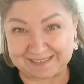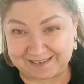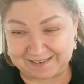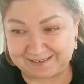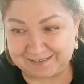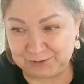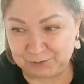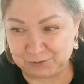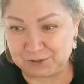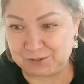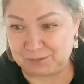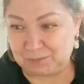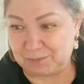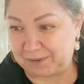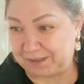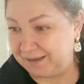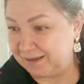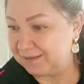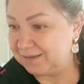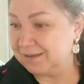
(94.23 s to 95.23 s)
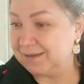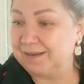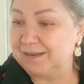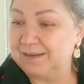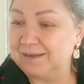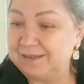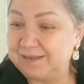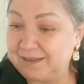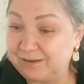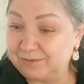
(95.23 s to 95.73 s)
такая не очень приятная.
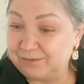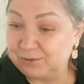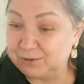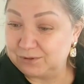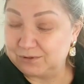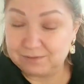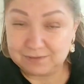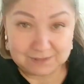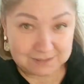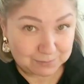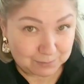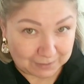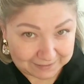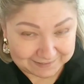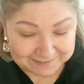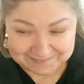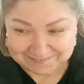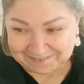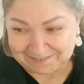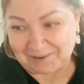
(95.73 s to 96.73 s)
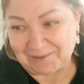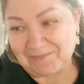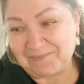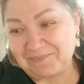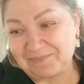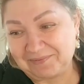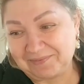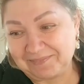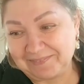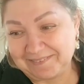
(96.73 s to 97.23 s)
Я вот заболела
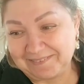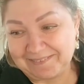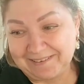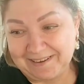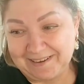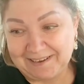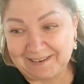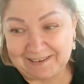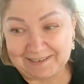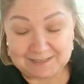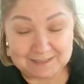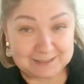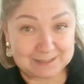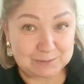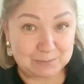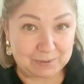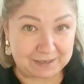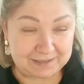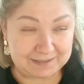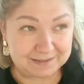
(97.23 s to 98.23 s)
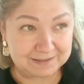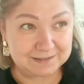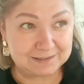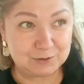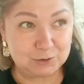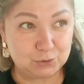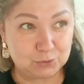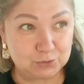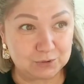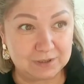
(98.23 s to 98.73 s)
я. Заболела
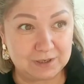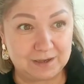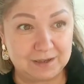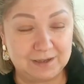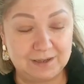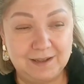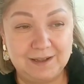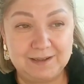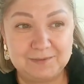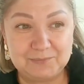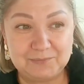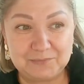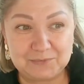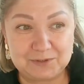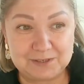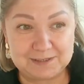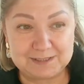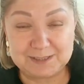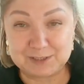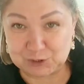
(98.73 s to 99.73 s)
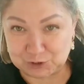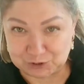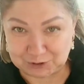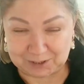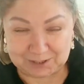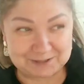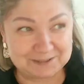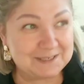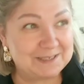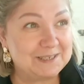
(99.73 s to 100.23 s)
долго
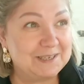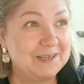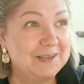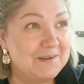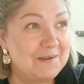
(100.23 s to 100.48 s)
держалась.